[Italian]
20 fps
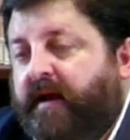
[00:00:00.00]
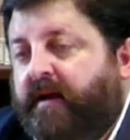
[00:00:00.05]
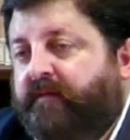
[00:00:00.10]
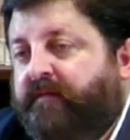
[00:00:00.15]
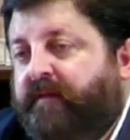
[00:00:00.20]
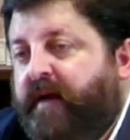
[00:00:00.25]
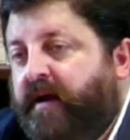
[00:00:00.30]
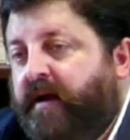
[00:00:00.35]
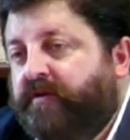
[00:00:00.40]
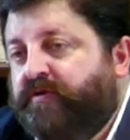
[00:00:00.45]
il
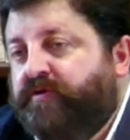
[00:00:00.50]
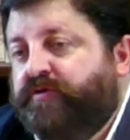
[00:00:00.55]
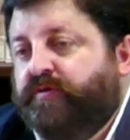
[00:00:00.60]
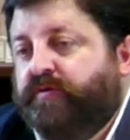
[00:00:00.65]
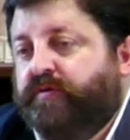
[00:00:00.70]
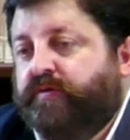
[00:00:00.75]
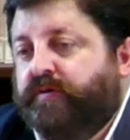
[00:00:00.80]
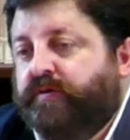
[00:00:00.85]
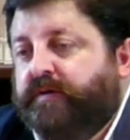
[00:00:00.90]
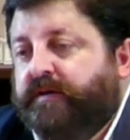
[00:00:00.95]

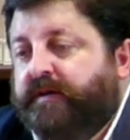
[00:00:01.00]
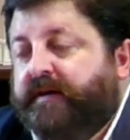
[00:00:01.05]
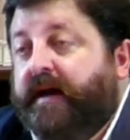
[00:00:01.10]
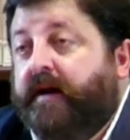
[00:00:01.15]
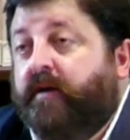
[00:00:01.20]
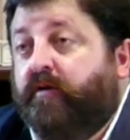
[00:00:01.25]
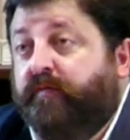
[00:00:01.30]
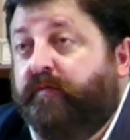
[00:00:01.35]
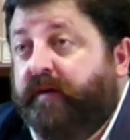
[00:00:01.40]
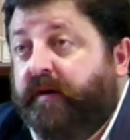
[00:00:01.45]
viaggio di
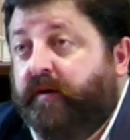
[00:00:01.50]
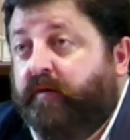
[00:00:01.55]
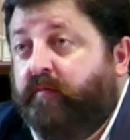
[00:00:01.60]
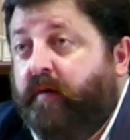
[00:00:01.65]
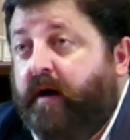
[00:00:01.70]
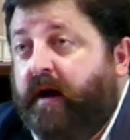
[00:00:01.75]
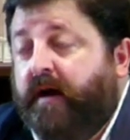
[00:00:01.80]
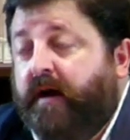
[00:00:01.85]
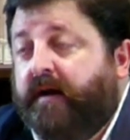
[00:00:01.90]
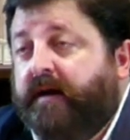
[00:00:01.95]
Carlo
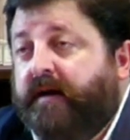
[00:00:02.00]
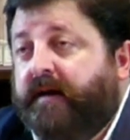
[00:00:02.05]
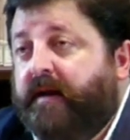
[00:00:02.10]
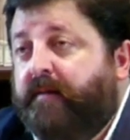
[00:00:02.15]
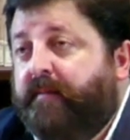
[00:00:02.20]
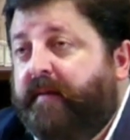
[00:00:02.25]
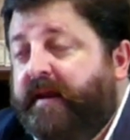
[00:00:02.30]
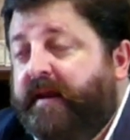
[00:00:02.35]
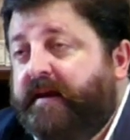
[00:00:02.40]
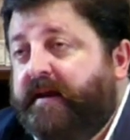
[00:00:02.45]
Vidua in
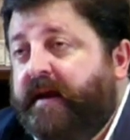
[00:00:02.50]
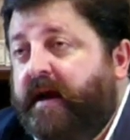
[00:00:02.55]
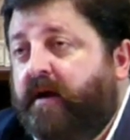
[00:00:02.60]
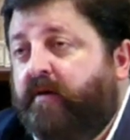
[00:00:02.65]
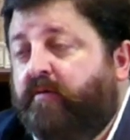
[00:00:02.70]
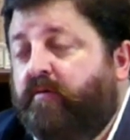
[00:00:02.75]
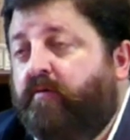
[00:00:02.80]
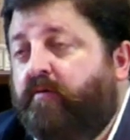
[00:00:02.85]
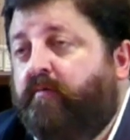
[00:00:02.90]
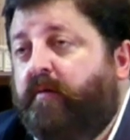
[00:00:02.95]
America
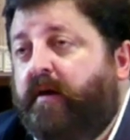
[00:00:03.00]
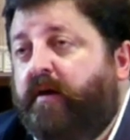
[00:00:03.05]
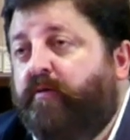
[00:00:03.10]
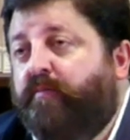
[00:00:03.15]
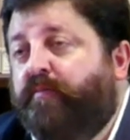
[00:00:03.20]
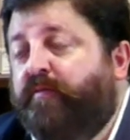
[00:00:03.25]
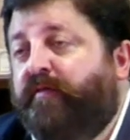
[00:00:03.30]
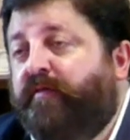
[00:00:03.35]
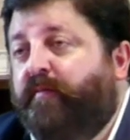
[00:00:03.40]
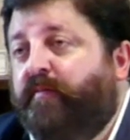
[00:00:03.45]
con quello
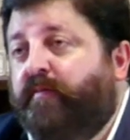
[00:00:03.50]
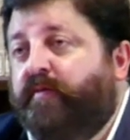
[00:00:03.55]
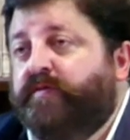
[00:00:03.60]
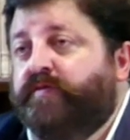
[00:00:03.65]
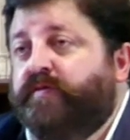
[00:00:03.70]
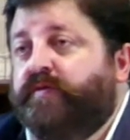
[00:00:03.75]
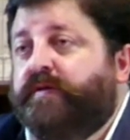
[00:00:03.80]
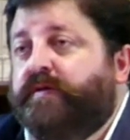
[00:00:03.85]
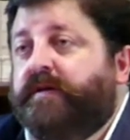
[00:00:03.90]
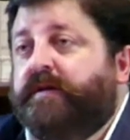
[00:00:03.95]
più
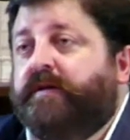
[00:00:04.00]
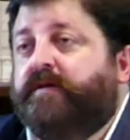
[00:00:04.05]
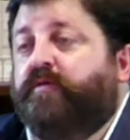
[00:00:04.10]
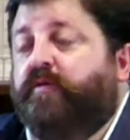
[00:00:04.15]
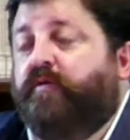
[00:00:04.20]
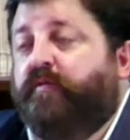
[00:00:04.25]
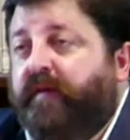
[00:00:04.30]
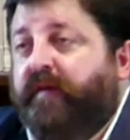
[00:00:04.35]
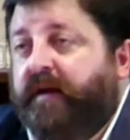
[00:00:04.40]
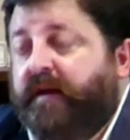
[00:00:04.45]
famoso di
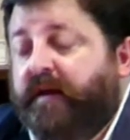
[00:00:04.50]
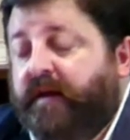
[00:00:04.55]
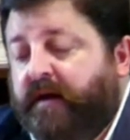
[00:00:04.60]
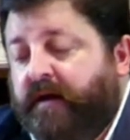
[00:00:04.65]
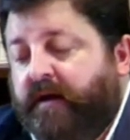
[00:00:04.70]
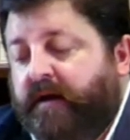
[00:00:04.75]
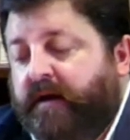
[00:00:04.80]
Tocqueville,